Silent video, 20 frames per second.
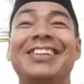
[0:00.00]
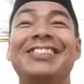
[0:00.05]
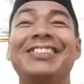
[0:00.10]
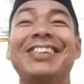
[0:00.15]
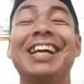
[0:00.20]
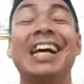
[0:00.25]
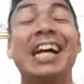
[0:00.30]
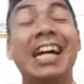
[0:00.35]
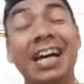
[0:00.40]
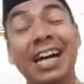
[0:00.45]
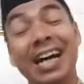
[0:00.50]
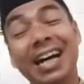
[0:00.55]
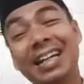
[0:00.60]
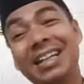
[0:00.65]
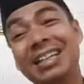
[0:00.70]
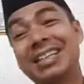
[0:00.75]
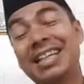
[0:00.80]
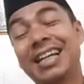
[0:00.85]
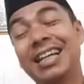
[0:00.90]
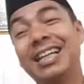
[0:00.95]
nak boleh.
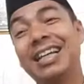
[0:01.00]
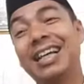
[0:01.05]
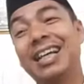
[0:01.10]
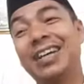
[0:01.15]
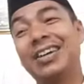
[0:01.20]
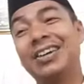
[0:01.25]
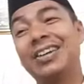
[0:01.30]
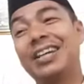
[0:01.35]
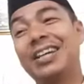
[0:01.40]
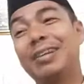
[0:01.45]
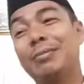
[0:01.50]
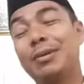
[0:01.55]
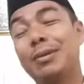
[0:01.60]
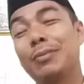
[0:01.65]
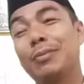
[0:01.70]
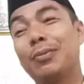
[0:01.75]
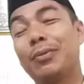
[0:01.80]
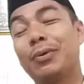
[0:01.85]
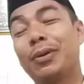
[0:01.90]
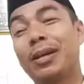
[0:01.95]
ada cali lo, deh
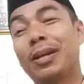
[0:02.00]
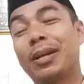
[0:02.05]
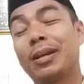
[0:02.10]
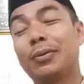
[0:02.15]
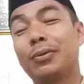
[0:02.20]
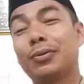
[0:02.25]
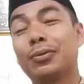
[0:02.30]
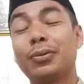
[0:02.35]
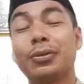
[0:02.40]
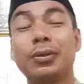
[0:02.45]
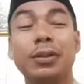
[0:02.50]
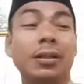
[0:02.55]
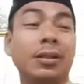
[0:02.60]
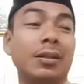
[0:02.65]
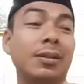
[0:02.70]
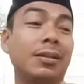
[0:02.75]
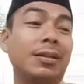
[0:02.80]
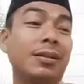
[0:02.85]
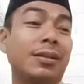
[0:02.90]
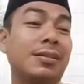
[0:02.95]
ibu enam tu
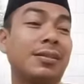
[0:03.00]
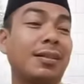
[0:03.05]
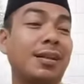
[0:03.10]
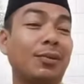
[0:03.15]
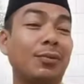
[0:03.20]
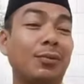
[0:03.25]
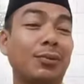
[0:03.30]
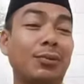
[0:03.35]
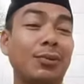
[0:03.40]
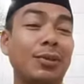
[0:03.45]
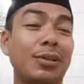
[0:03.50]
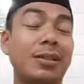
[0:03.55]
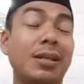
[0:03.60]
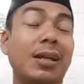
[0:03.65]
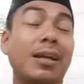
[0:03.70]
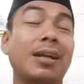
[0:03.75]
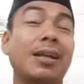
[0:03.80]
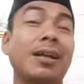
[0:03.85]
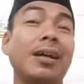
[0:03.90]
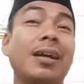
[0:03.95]
dia sian mutu
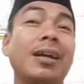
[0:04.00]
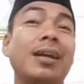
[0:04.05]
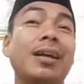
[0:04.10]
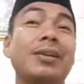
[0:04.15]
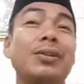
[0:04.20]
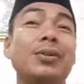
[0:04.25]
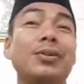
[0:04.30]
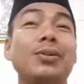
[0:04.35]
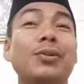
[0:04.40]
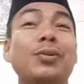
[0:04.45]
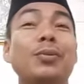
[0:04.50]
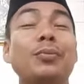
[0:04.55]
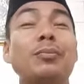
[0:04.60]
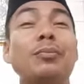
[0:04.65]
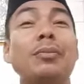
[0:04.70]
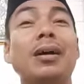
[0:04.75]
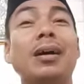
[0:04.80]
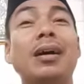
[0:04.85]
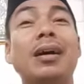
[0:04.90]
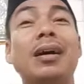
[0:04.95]
sanang lah nyo di
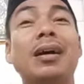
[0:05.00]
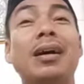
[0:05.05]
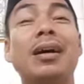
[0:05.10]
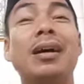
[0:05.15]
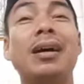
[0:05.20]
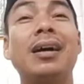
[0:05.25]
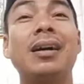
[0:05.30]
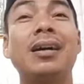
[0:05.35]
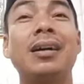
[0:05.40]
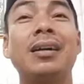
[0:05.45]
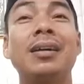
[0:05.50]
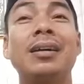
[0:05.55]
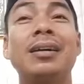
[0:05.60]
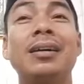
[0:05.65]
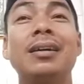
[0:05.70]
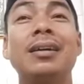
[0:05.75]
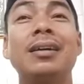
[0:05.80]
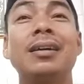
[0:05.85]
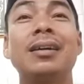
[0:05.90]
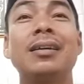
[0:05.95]
rumah.
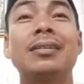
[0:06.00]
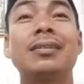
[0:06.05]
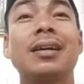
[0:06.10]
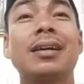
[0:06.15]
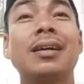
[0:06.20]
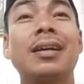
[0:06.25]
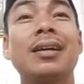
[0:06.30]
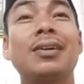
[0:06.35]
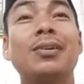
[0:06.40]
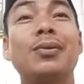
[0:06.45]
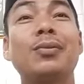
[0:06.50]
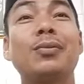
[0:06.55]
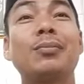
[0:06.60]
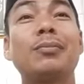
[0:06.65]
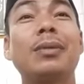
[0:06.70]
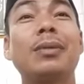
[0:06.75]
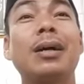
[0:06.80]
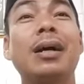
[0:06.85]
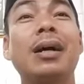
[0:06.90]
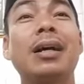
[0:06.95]
Sanang di
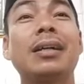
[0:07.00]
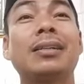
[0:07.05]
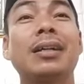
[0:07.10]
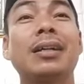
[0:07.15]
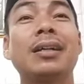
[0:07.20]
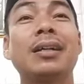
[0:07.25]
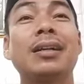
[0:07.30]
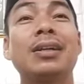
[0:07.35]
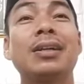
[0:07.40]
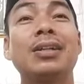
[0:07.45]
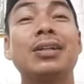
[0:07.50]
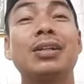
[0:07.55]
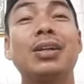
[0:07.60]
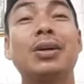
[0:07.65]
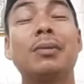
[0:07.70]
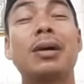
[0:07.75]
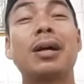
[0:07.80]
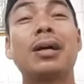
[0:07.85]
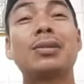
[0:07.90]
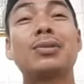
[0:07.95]
rumah cek
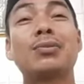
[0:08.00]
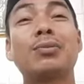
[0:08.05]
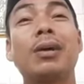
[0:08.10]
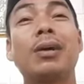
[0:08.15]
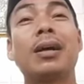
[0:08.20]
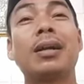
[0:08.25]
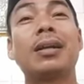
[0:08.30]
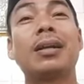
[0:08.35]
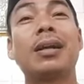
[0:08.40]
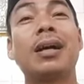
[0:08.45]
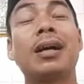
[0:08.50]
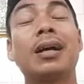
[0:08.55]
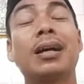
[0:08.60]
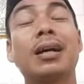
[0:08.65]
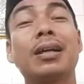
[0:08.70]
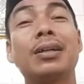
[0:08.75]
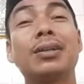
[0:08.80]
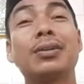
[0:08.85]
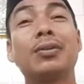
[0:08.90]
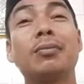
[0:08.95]
nyo mengasuh anak
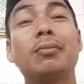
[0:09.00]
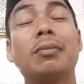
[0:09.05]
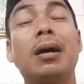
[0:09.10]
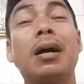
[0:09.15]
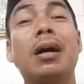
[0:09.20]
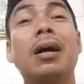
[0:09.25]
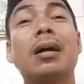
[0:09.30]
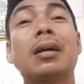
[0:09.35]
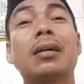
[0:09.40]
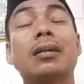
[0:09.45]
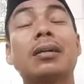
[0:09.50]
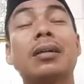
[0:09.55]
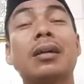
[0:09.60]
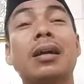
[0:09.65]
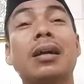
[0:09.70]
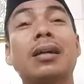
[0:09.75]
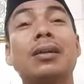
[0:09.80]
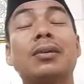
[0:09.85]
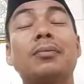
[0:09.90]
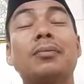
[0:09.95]
ge nyo
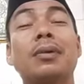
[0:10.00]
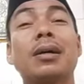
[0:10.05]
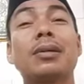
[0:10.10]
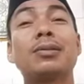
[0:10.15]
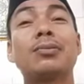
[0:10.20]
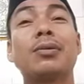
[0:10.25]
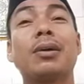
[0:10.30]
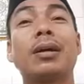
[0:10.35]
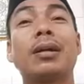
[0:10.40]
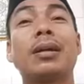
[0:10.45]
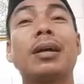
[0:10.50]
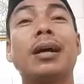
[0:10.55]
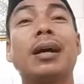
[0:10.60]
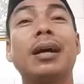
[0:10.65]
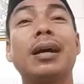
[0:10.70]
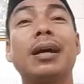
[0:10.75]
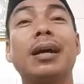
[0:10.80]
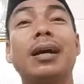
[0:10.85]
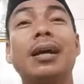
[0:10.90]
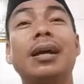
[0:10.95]
bahagia nyo mengasuh anak
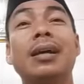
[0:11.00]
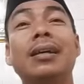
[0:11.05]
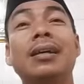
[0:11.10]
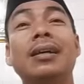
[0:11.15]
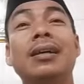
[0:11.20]
eh.